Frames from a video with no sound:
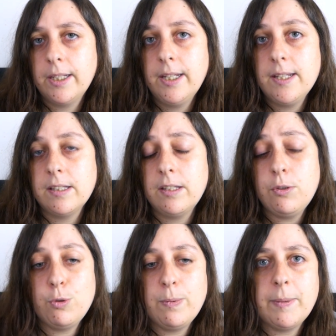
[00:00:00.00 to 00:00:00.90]
Et c'était
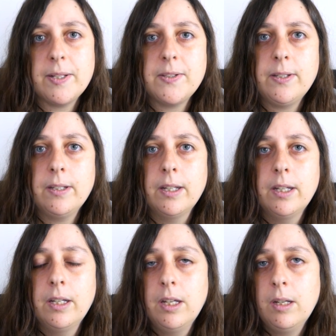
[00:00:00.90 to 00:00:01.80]
super pratique.
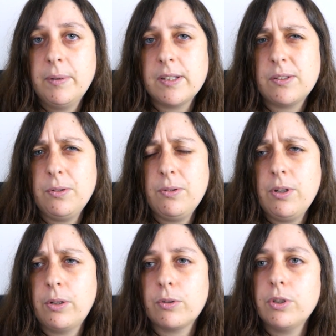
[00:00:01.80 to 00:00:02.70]
Parce
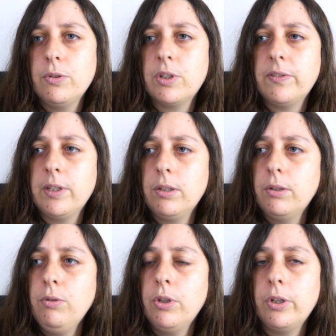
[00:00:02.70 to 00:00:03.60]
que, alors j'avais
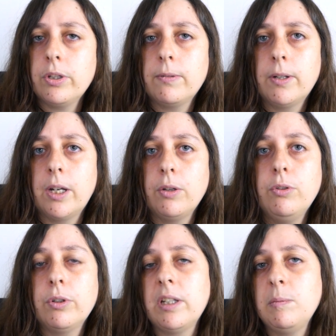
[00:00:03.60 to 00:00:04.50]
une heure à
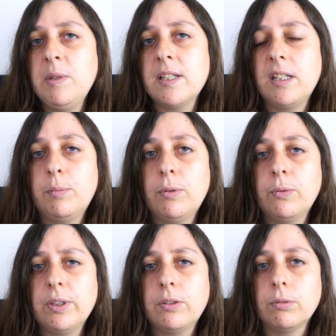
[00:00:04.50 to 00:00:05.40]
une heure et demie, ça dépend en
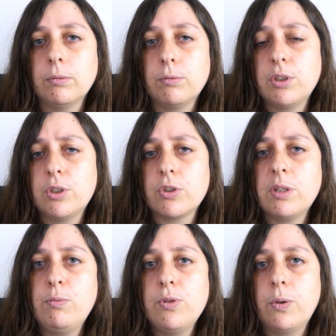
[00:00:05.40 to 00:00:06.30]
fait, euh, j'ai
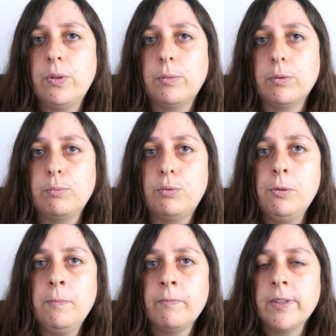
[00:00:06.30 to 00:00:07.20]
changé plusieurs fois de boulot.